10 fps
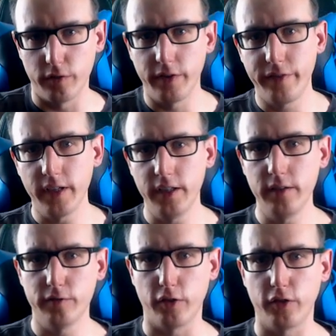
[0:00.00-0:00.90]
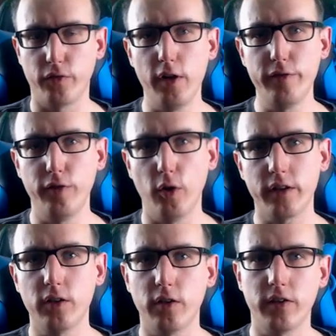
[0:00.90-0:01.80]
viel? Von zwölf
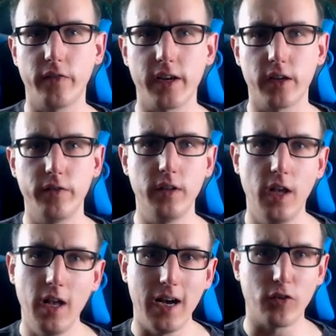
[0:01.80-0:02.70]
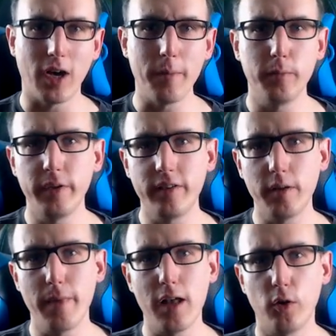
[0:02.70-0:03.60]
Leuten können zwei gewinnen. Also haben ein bisschen
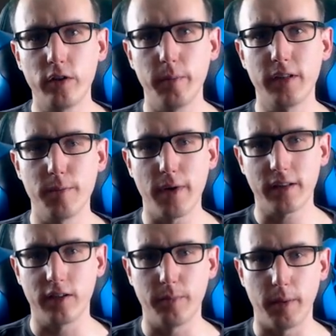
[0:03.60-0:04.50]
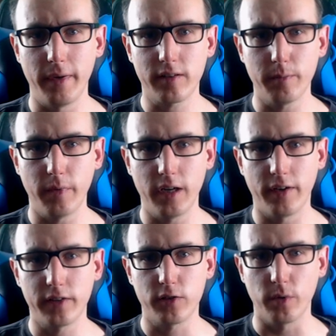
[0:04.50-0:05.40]
mehr Leute mitgemacht als beim letzten Mal. Da
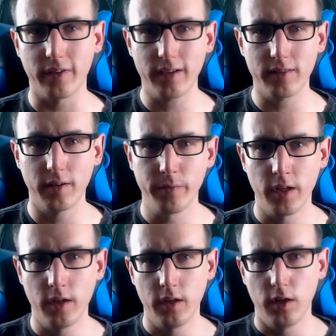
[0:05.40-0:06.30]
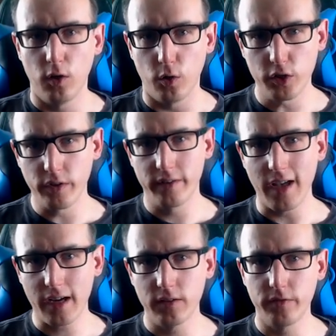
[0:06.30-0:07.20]
waren es nur sechs. Und ich würde
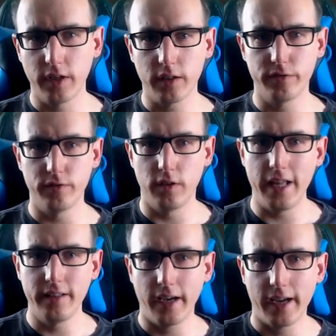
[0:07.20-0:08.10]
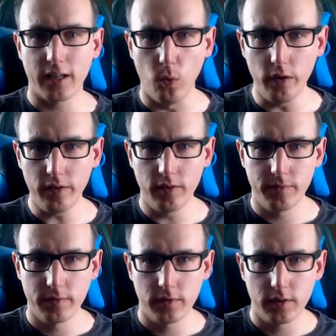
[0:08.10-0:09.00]
sagen, wir legen direkt los.
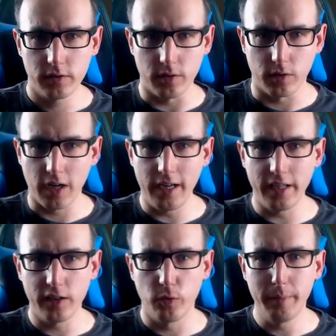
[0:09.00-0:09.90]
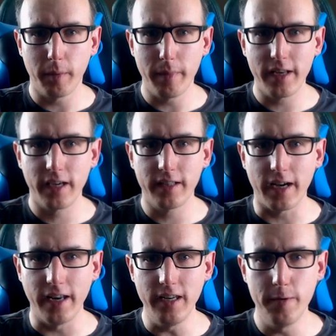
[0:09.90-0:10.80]
So, Kalient Reaperman geht
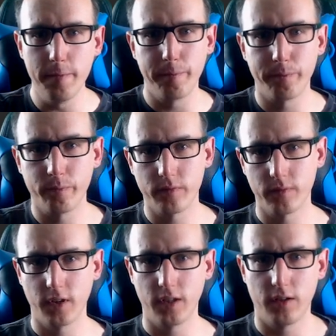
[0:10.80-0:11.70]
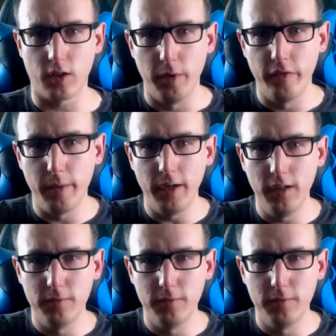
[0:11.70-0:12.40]
an. Trommelwirbel.